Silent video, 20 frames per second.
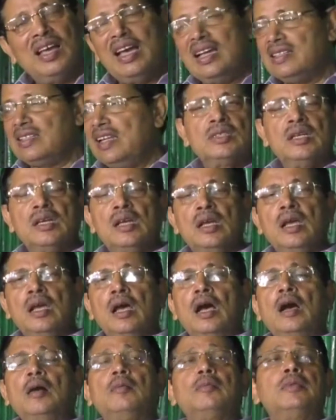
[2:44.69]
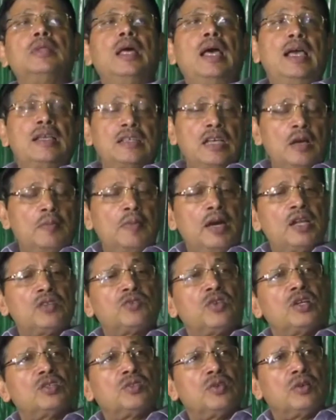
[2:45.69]
ऐसा नहीं ऐसा हमारी
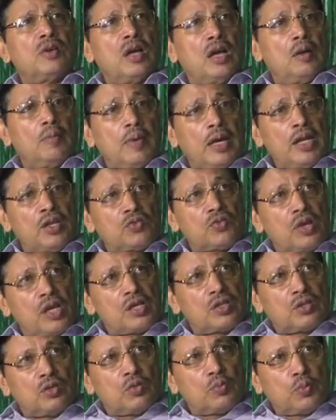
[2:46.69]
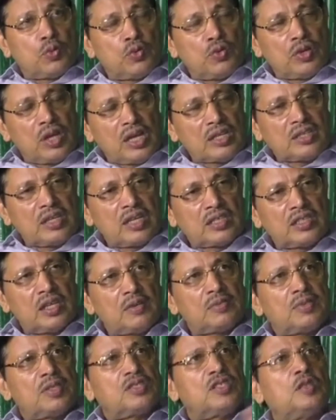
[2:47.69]
चॉइस तो हमारी चॉइस तो पूरी राजस्थान के
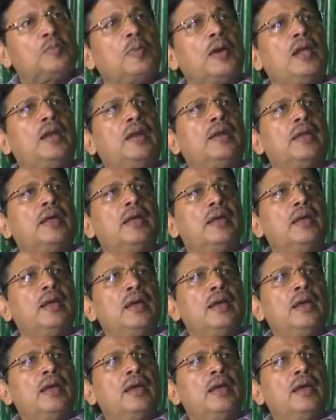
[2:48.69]
साथ सचिन पायलट है